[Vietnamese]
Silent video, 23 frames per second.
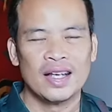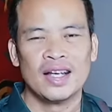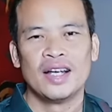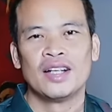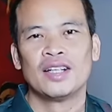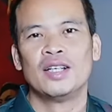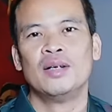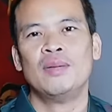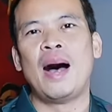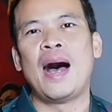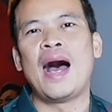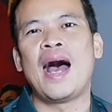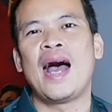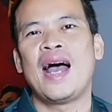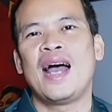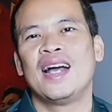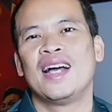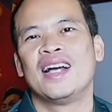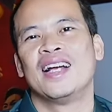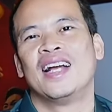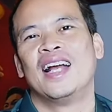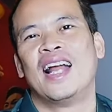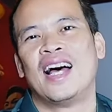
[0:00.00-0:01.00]
Thứ ba
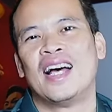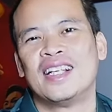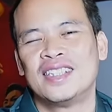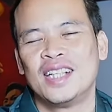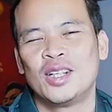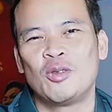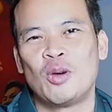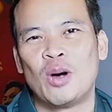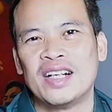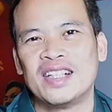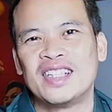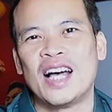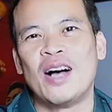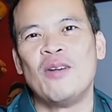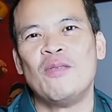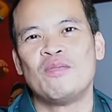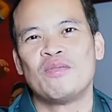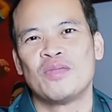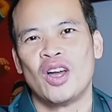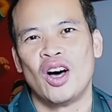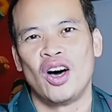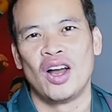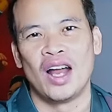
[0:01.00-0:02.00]
là rất quan trọng,
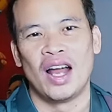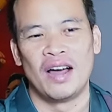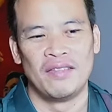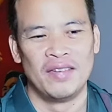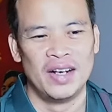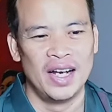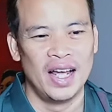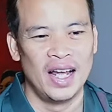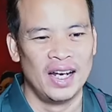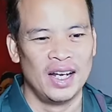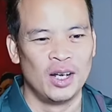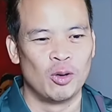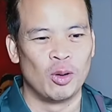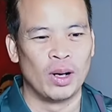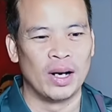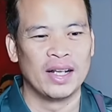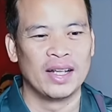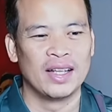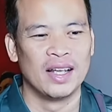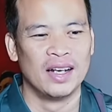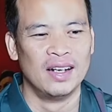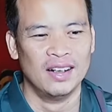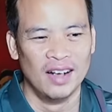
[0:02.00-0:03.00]
đó là vấn đề liên quan
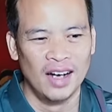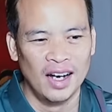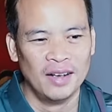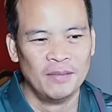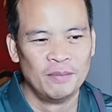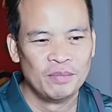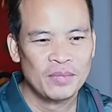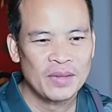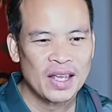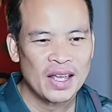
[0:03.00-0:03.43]
đến tiền lương.